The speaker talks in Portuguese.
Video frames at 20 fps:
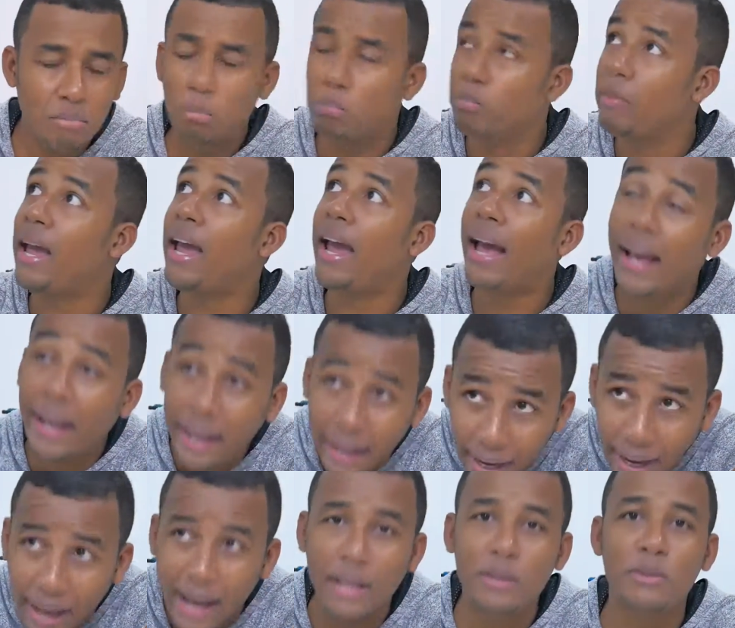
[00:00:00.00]

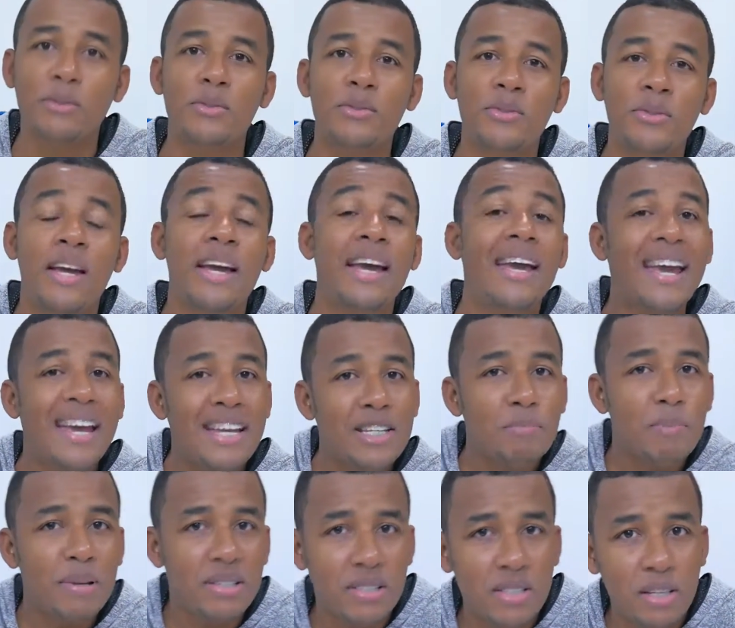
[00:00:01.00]
mercados
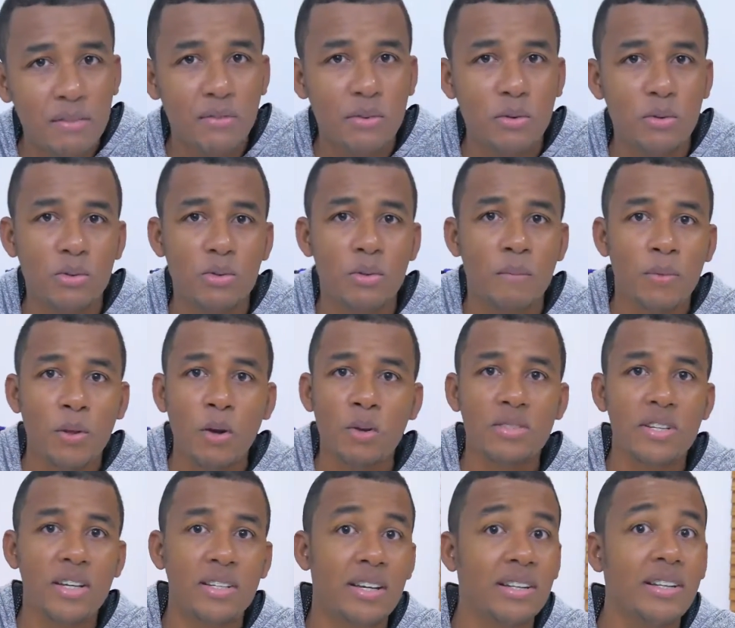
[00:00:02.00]
específicos, ou
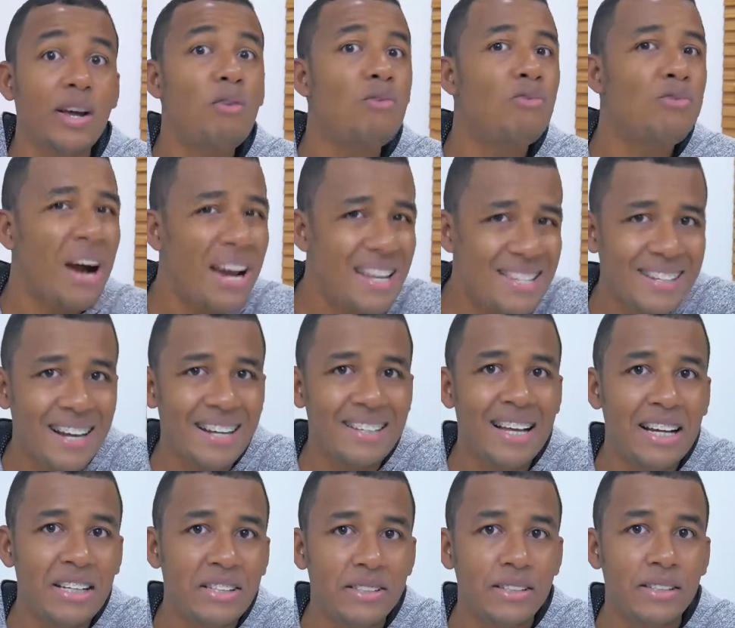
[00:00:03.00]
seja, não vai sair
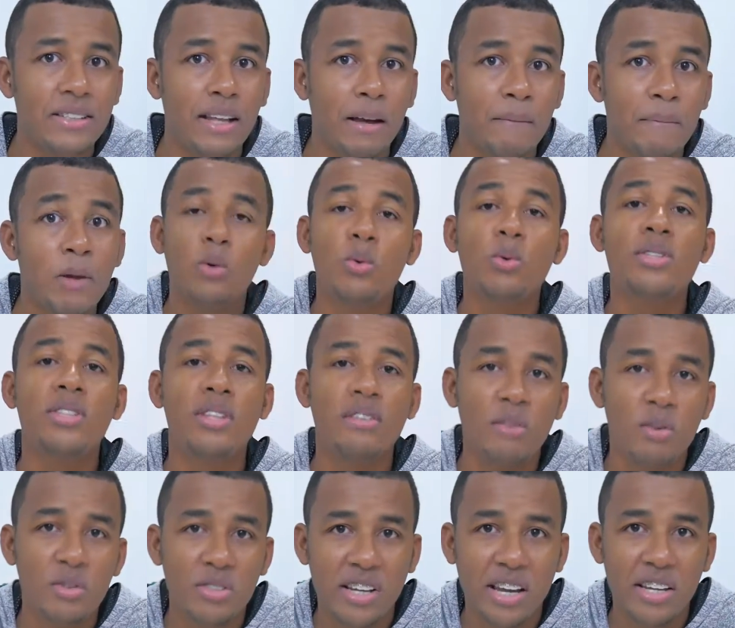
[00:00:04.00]
da China. Os que
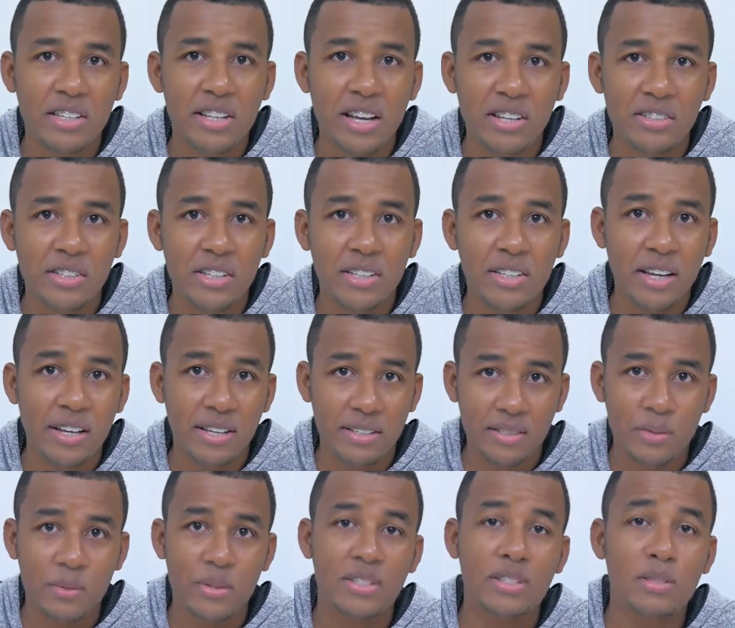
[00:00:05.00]
vão sair da China eh,
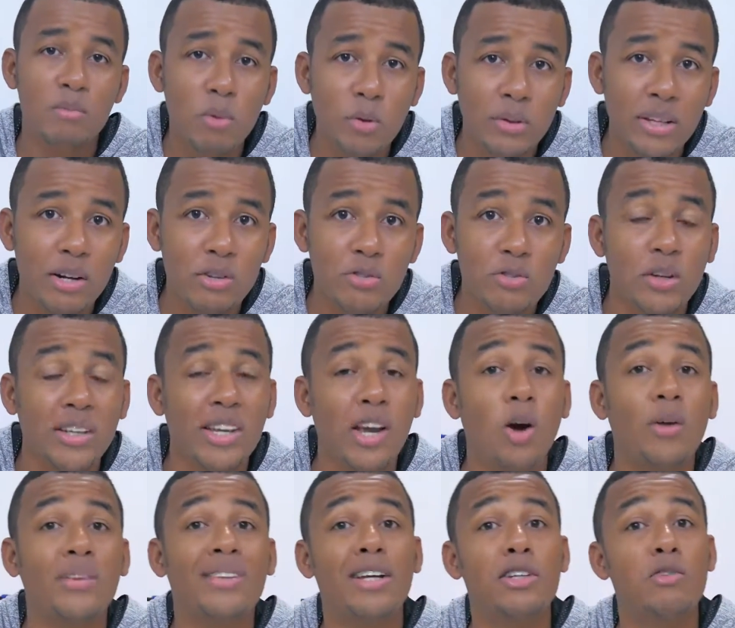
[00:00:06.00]
são esses modelos, só que
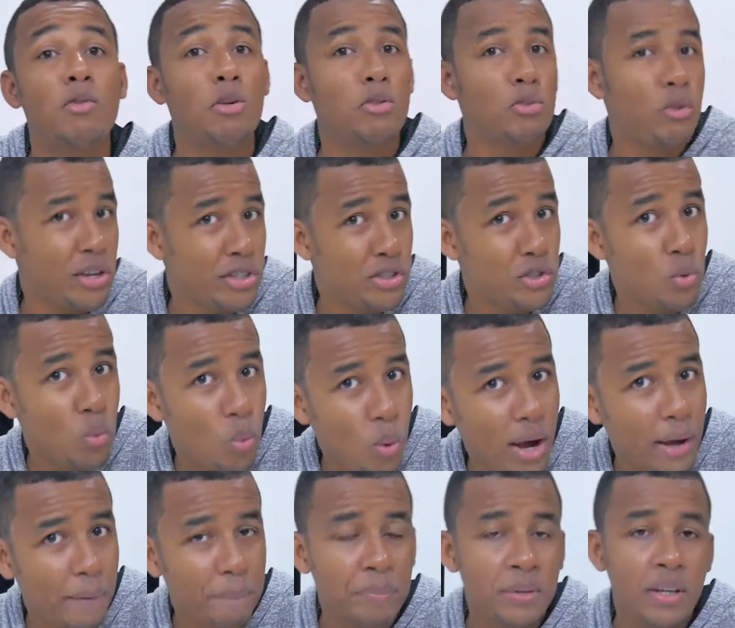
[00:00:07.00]
rodando o Android
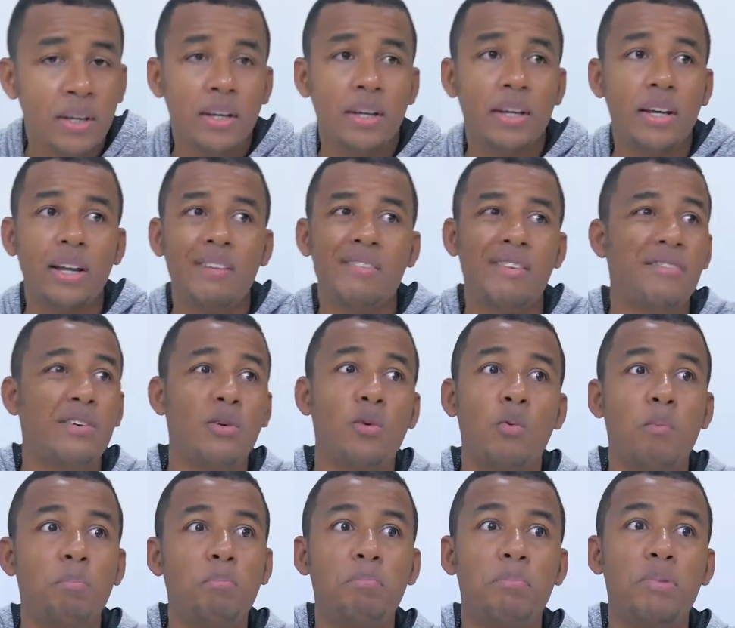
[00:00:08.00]
One, e ele vai vir
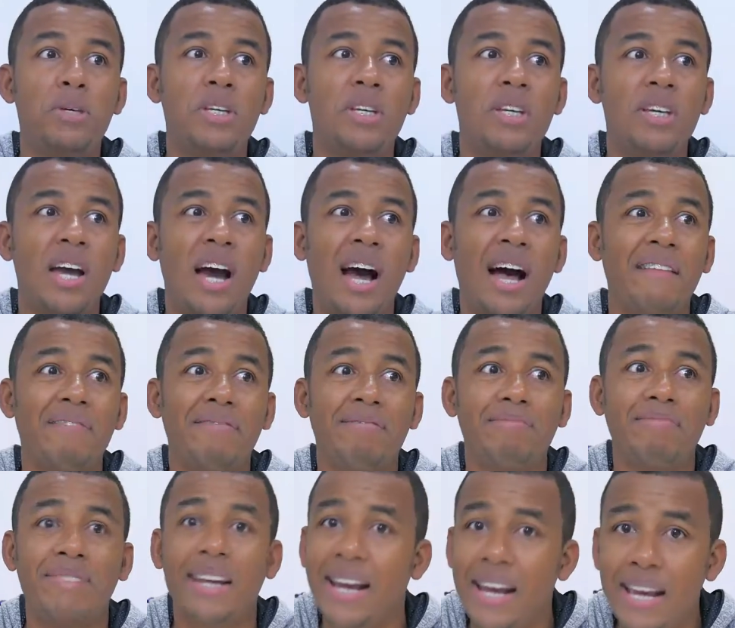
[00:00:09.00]
com o Mi
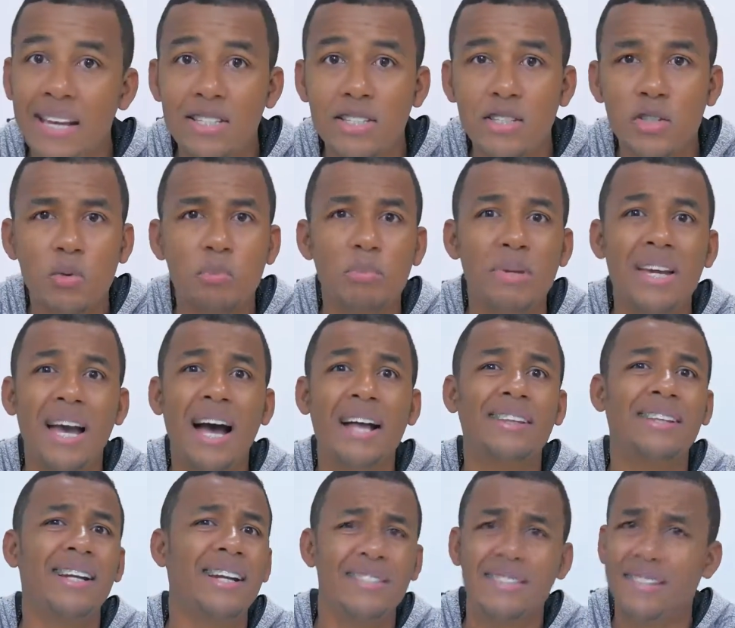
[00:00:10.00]
A3 e o Mi
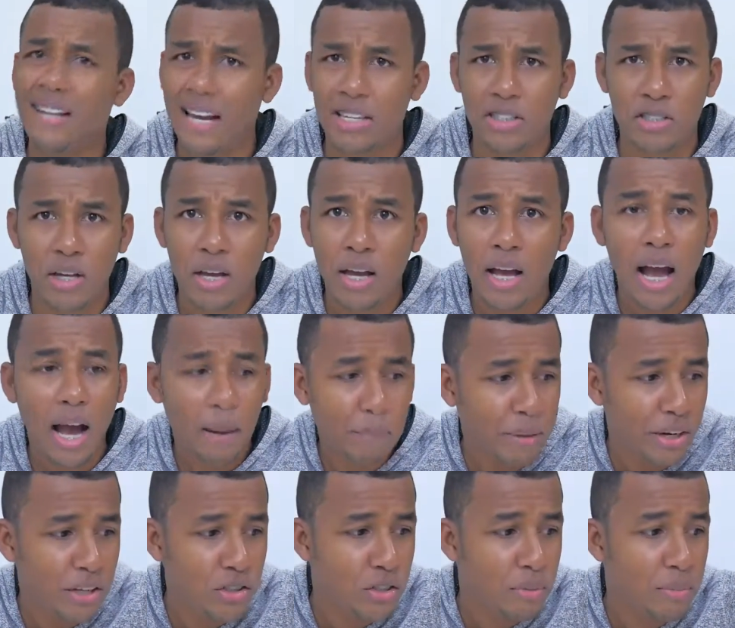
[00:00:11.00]
A3 Lite,
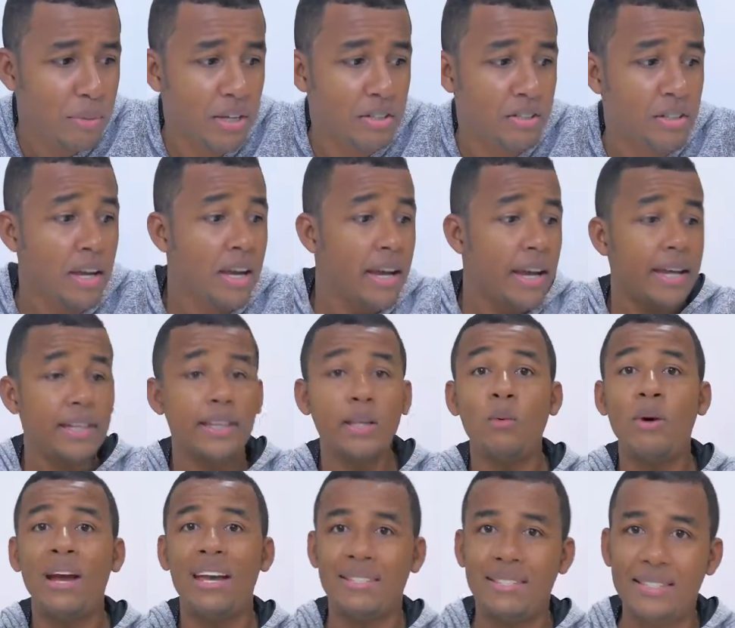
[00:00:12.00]
aparentemente.
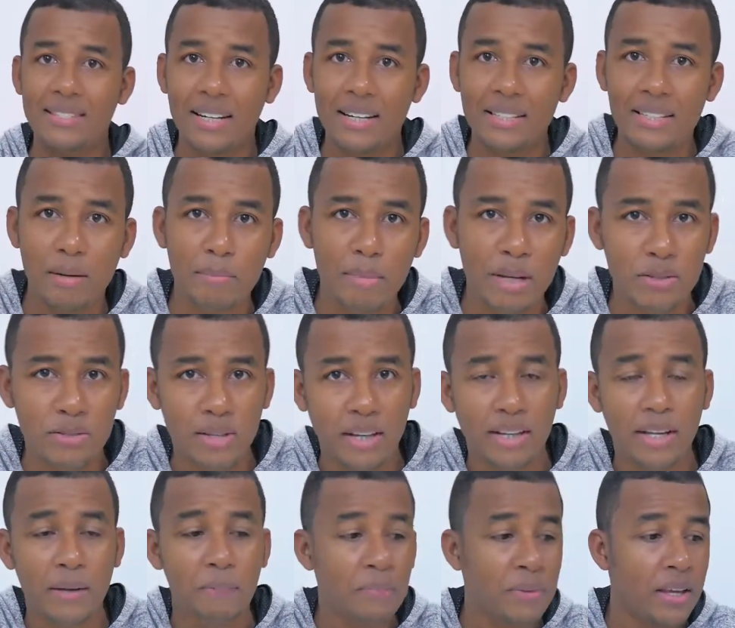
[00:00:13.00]
Então, esses lançamentos
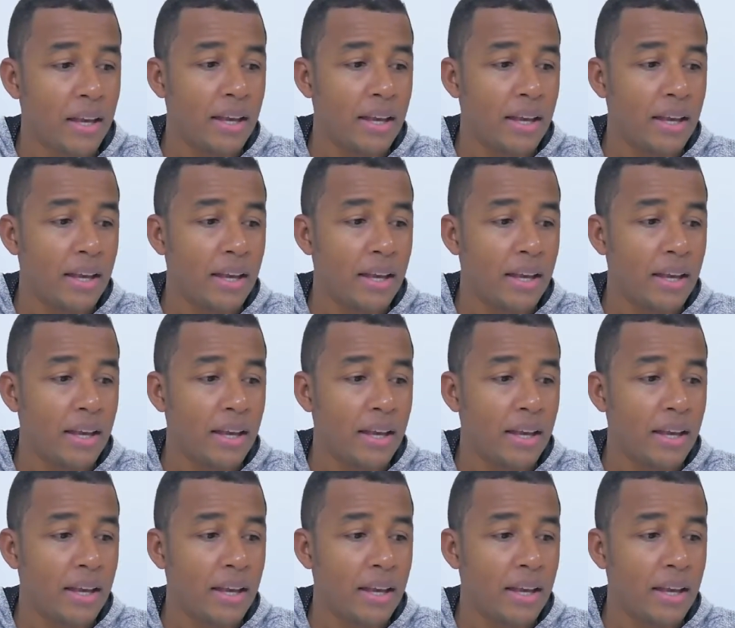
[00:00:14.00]
aqui,